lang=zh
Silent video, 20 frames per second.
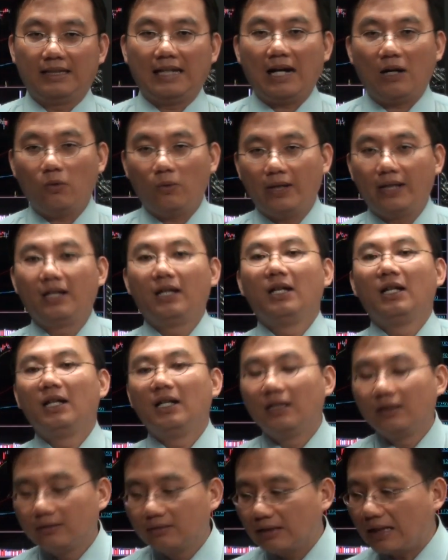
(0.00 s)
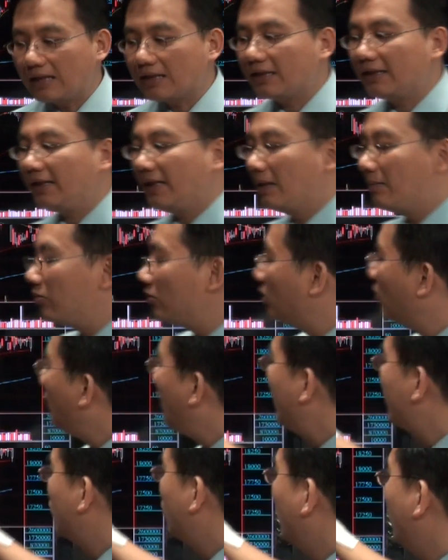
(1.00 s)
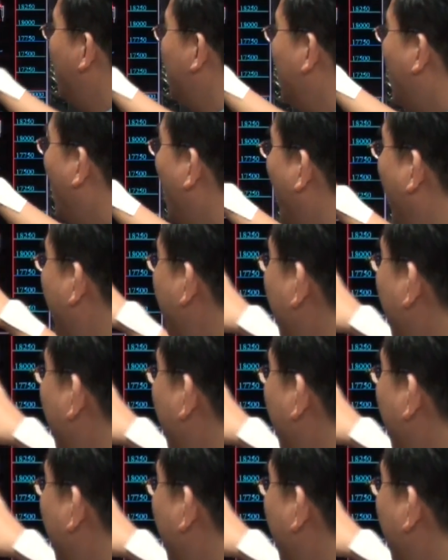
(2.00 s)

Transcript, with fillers: 价位，那跌破的话就比较危